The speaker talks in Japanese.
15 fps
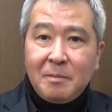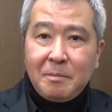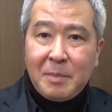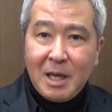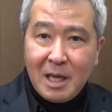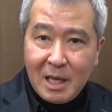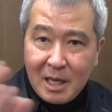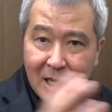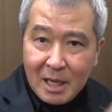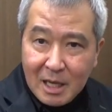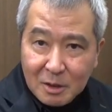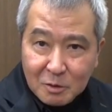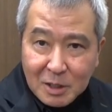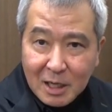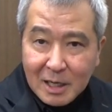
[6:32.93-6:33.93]

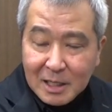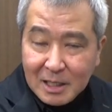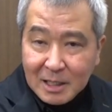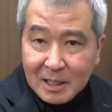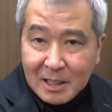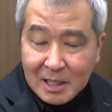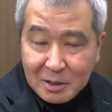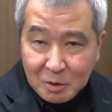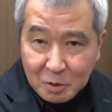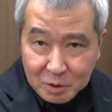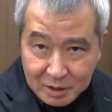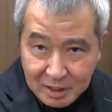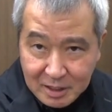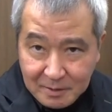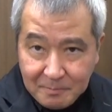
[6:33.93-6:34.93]
べーっと流れていかないよう
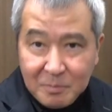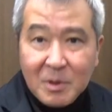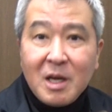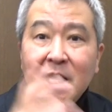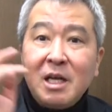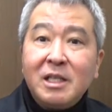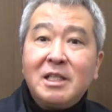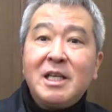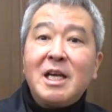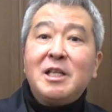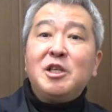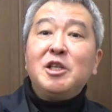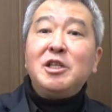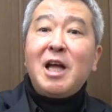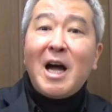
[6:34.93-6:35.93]
に「
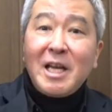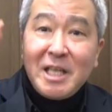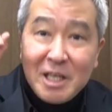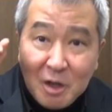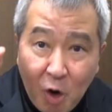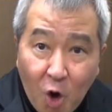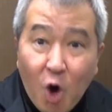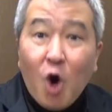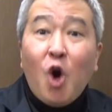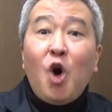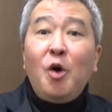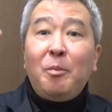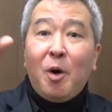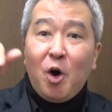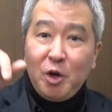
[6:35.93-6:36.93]
切ない
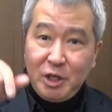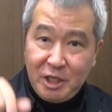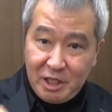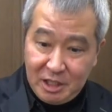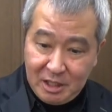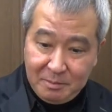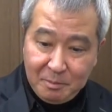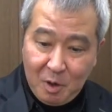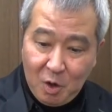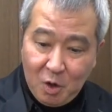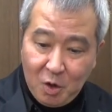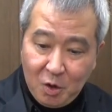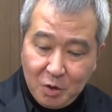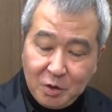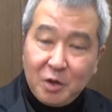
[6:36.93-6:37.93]
思い
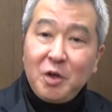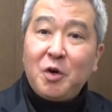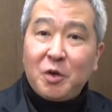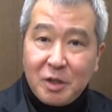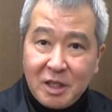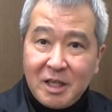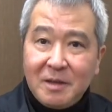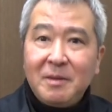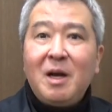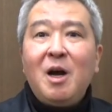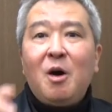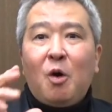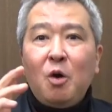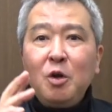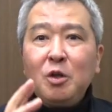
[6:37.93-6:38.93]
も」のように
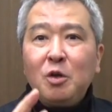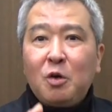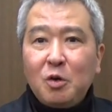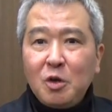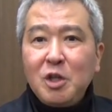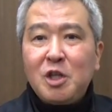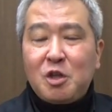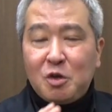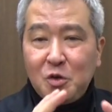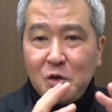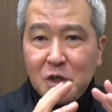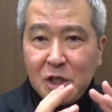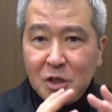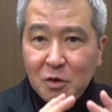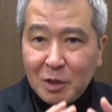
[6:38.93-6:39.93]
おのところに重
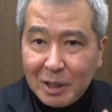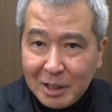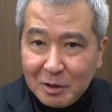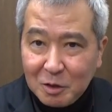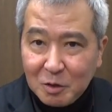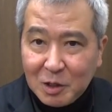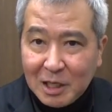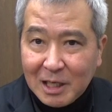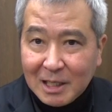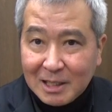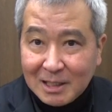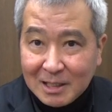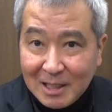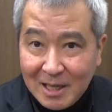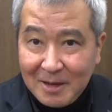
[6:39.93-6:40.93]
心をかけるという考え
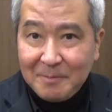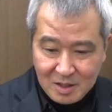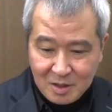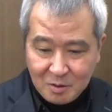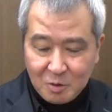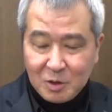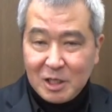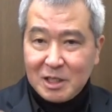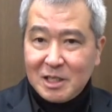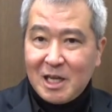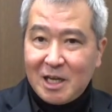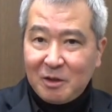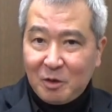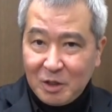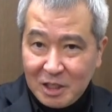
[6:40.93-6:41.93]
方で、この切な
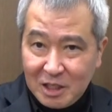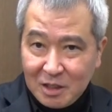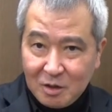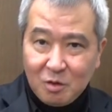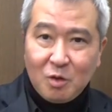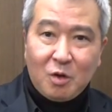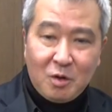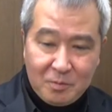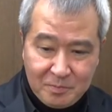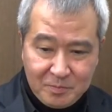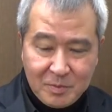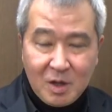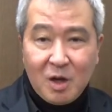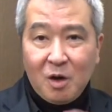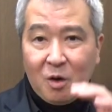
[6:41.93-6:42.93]
いのいと
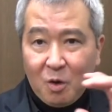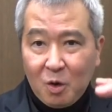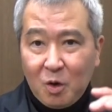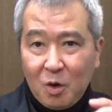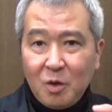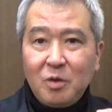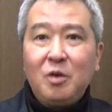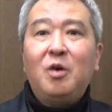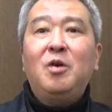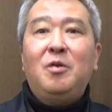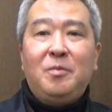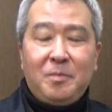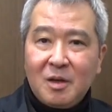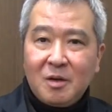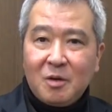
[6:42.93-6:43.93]
お
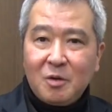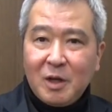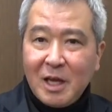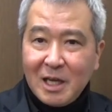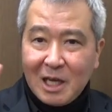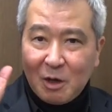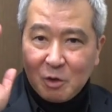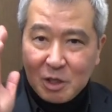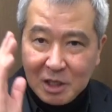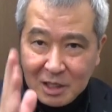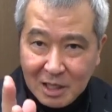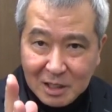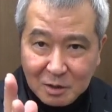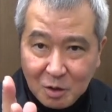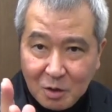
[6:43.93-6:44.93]
のこの変化をしっ
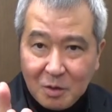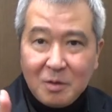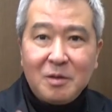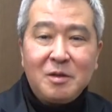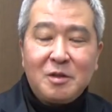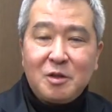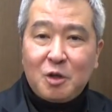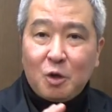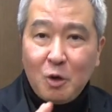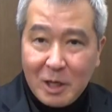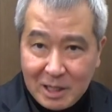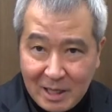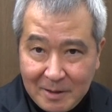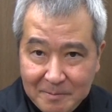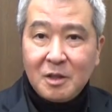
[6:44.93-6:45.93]
かりと揃え
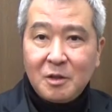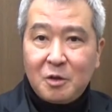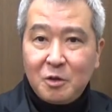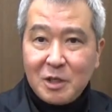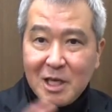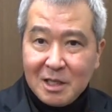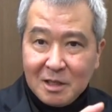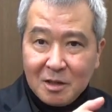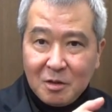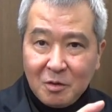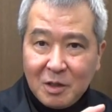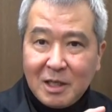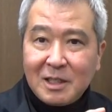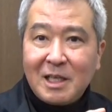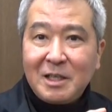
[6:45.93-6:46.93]
て、ぐにゃっと
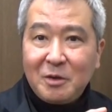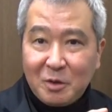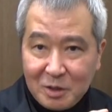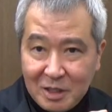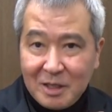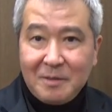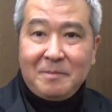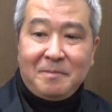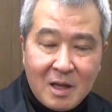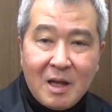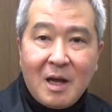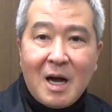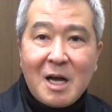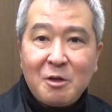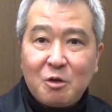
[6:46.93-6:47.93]
いかないように、
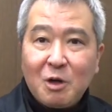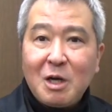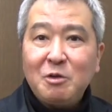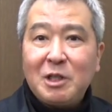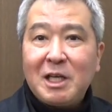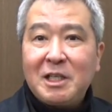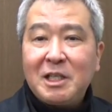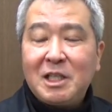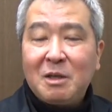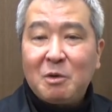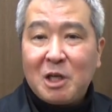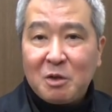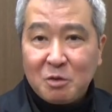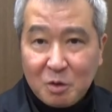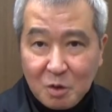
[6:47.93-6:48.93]
アルトが歌い切って
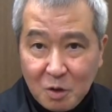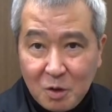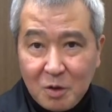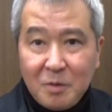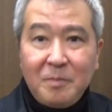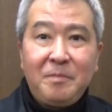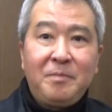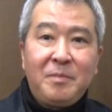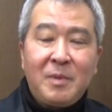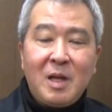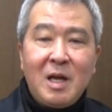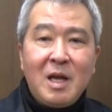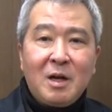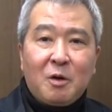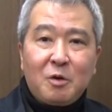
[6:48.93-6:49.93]
もらうと、
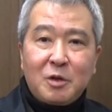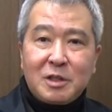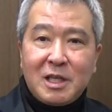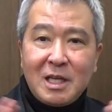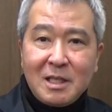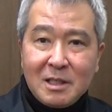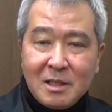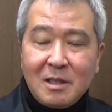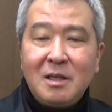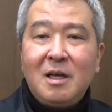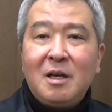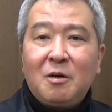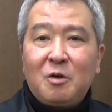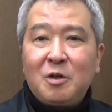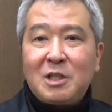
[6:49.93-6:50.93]
この全、
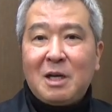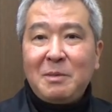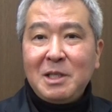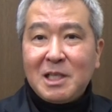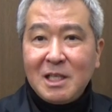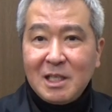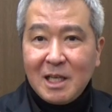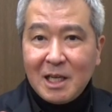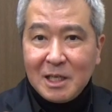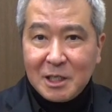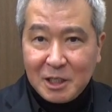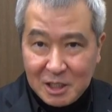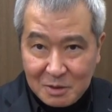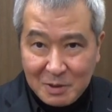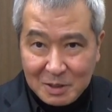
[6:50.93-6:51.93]
このサビ全体が引
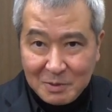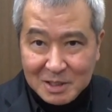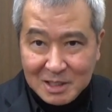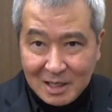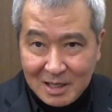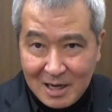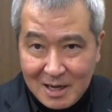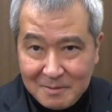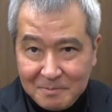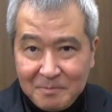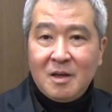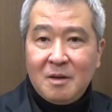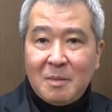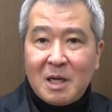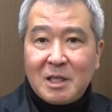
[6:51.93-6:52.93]
き締まりますから、
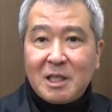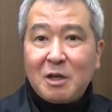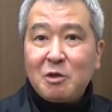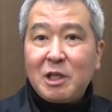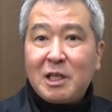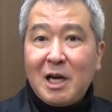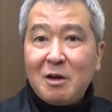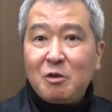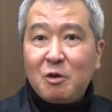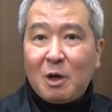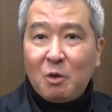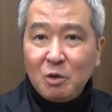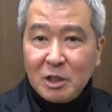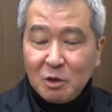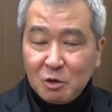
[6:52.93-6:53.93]
まあ比較的アルトは
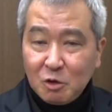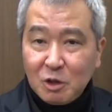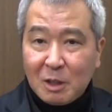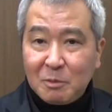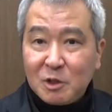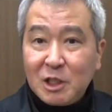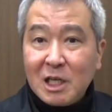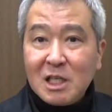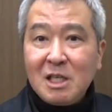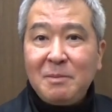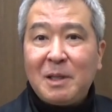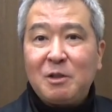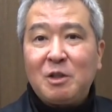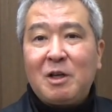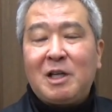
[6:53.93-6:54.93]
音程を取るのが難しい
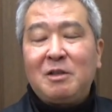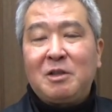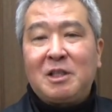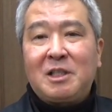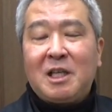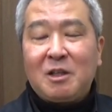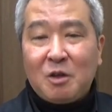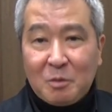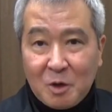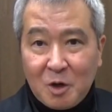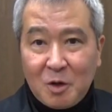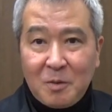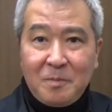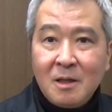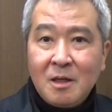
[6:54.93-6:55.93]
パートではあるんですけれど
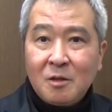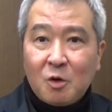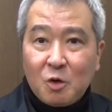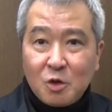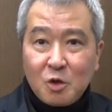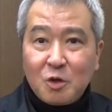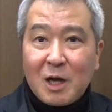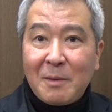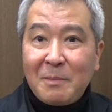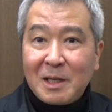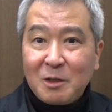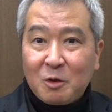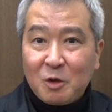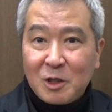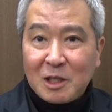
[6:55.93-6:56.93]
も、ここちょっと頑張り
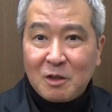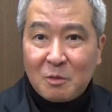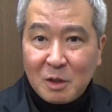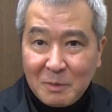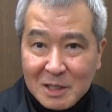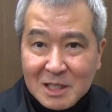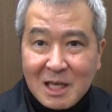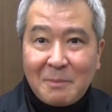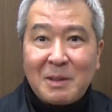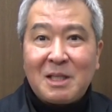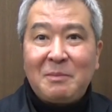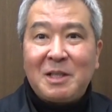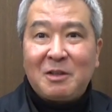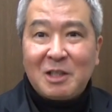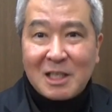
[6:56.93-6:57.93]
どころだと思います。頑張って
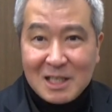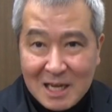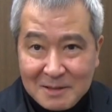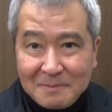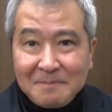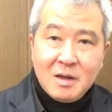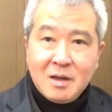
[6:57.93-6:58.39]
みてください。